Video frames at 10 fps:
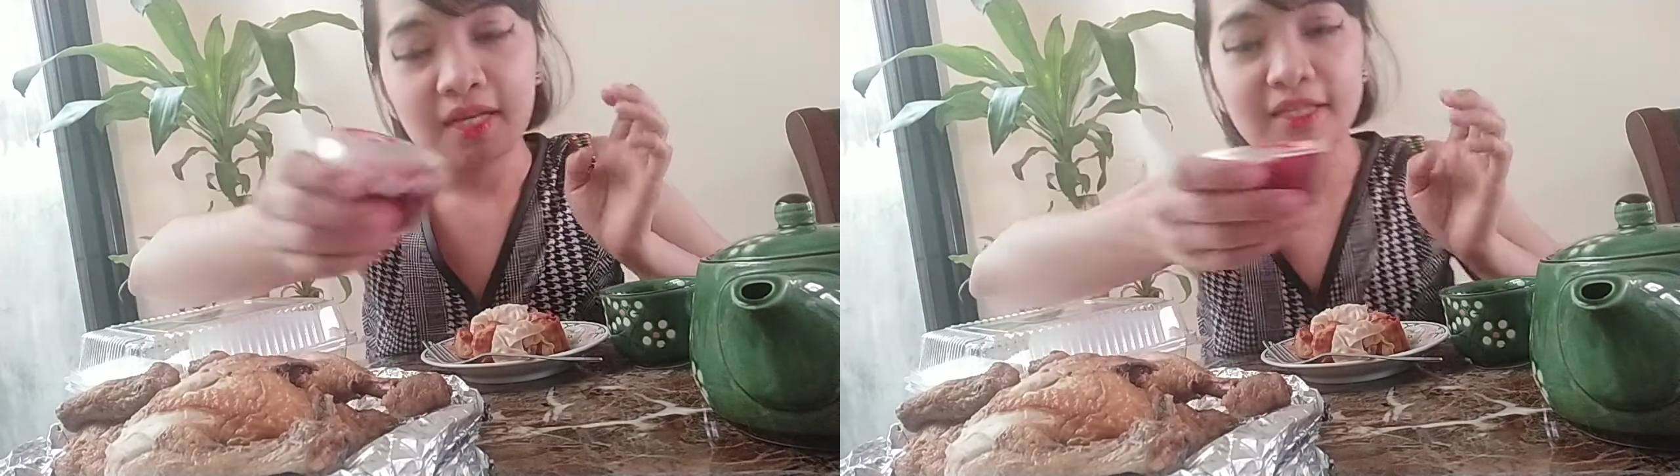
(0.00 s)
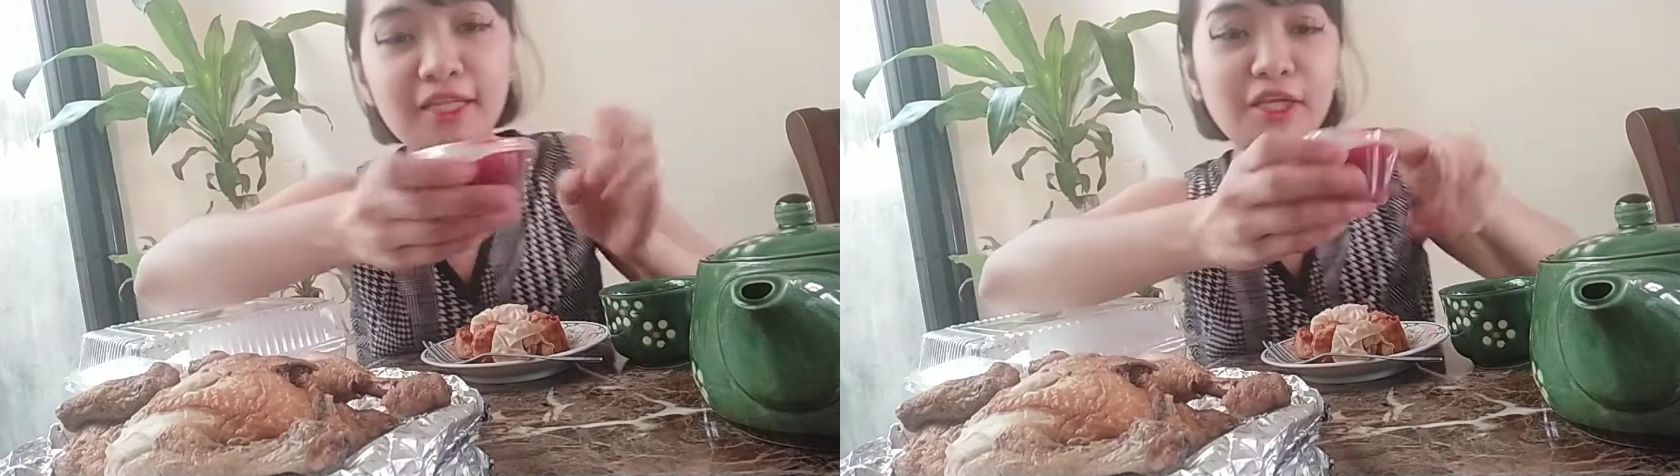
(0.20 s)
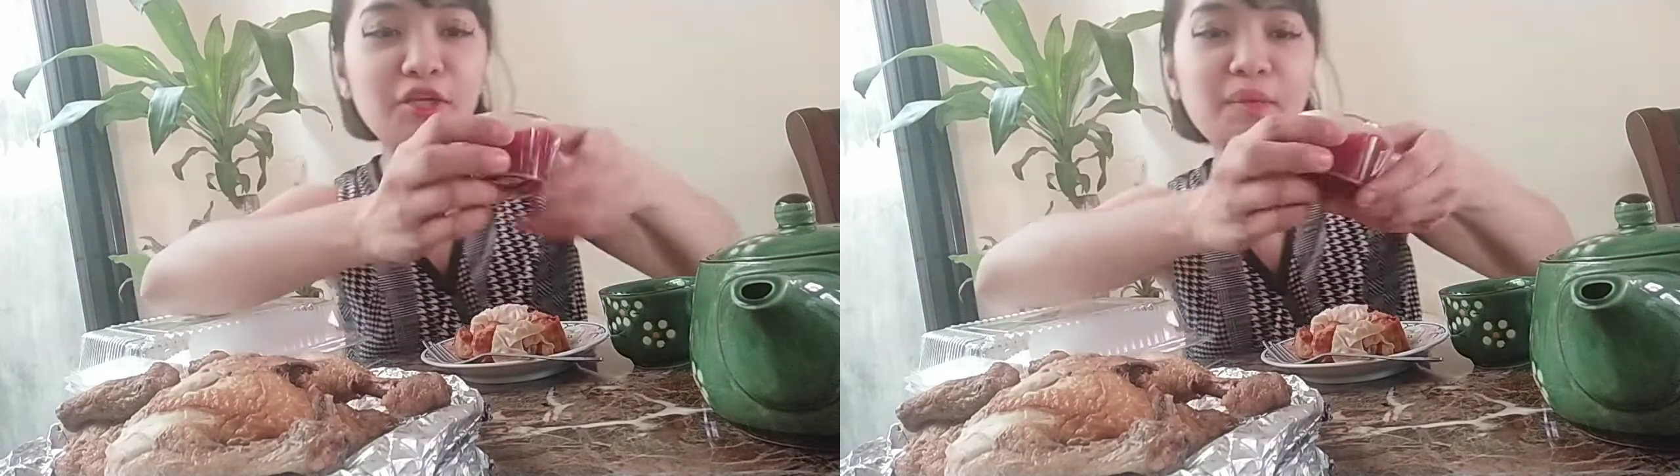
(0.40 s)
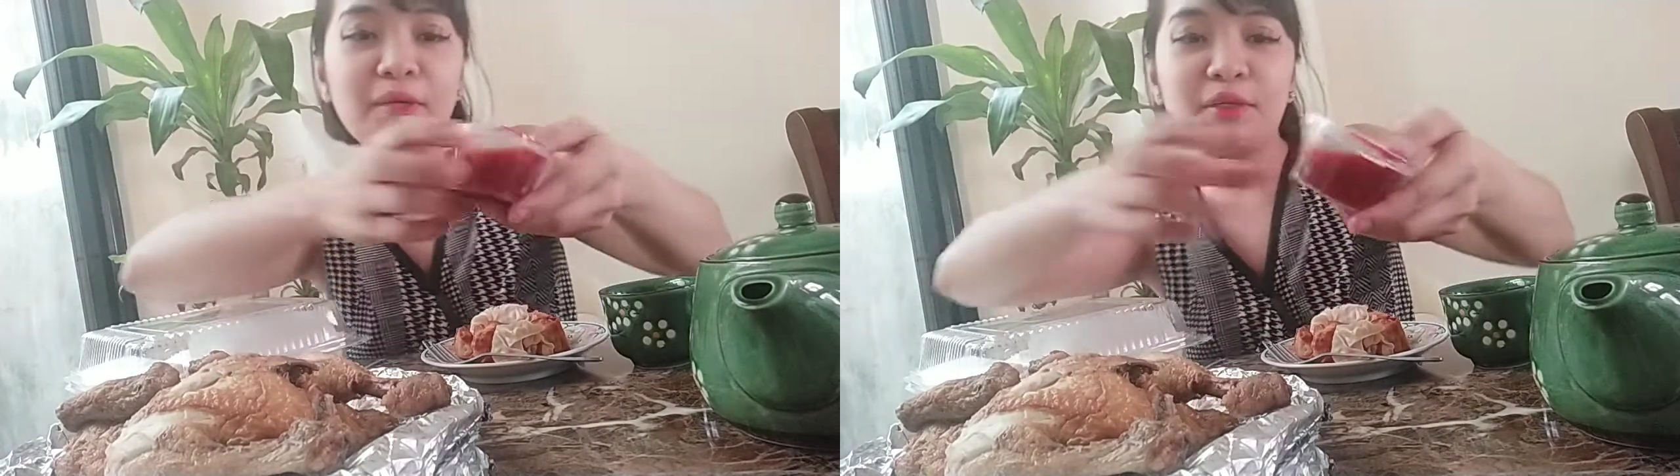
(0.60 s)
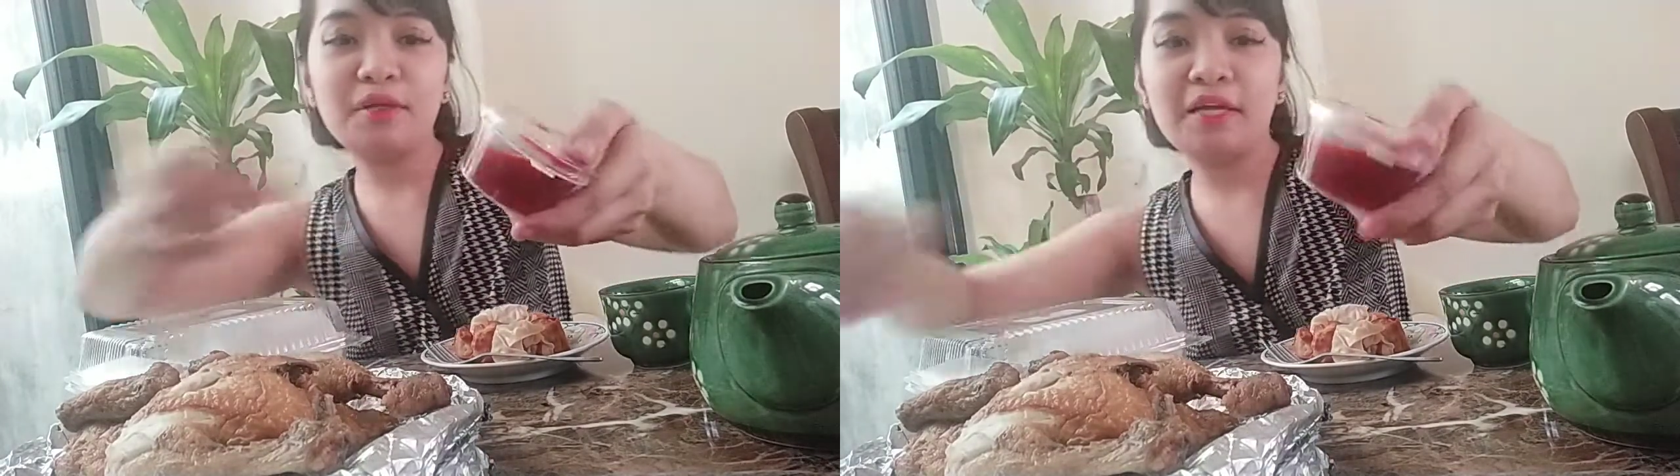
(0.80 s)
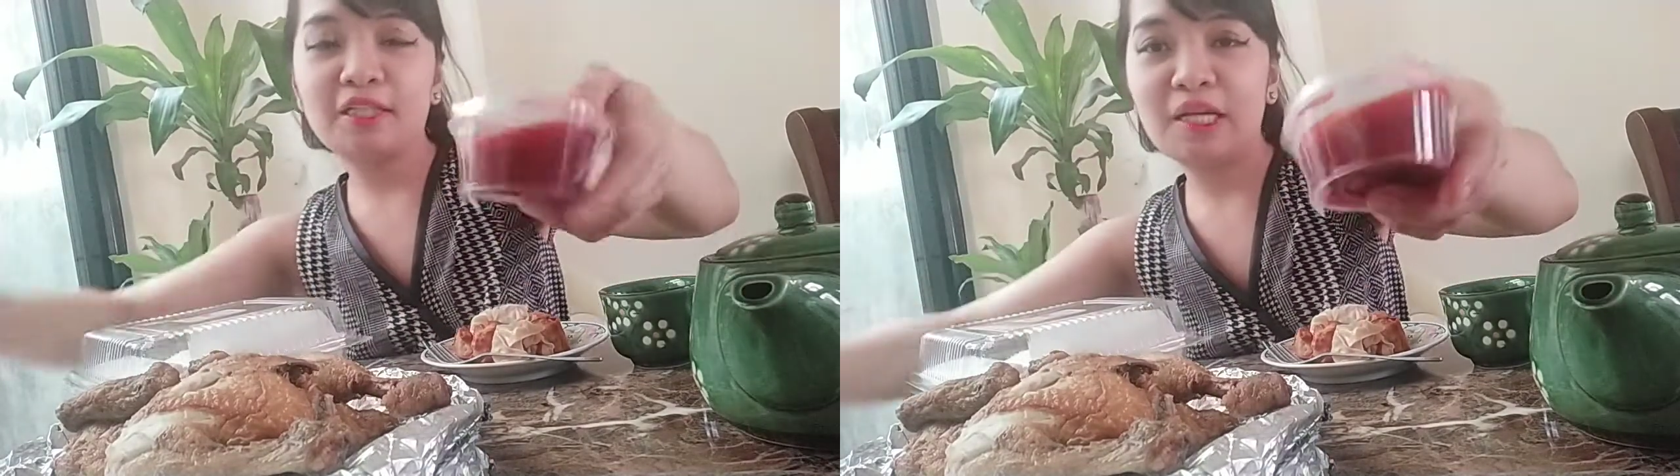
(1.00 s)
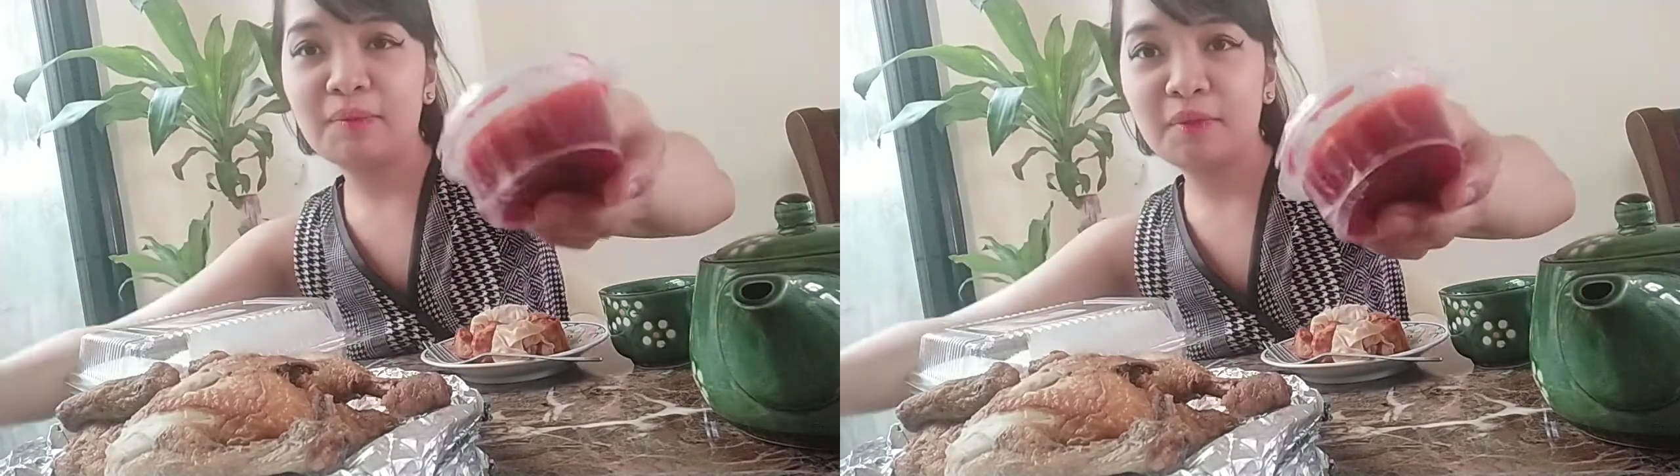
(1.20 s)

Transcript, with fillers: Tingnan nyo naman yung ketchup.